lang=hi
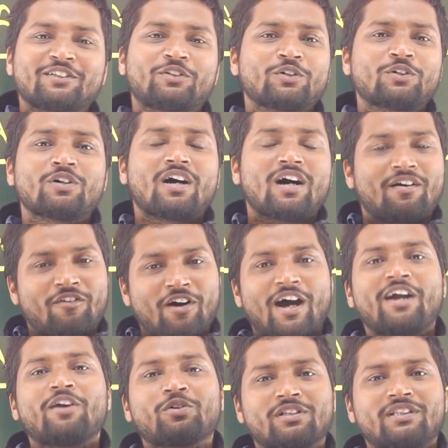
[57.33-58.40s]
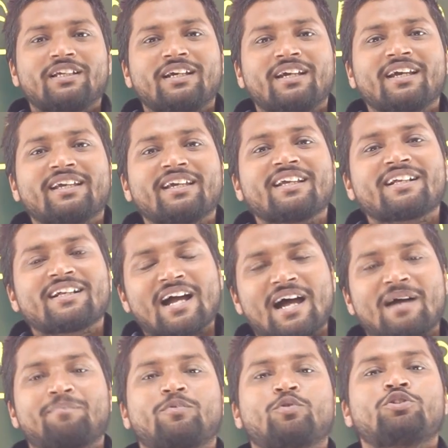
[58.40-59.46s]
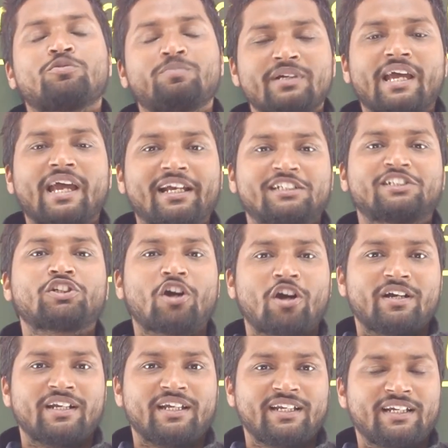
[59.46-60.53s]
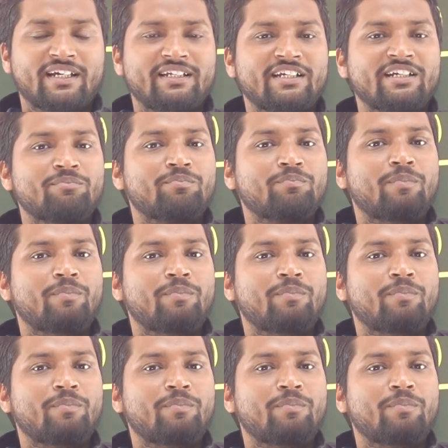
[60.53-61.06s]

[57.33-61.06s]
तो अवार्ड होते हैं कि आप कुछ भी एक्स्ट्रा ऑर्डनरी करिए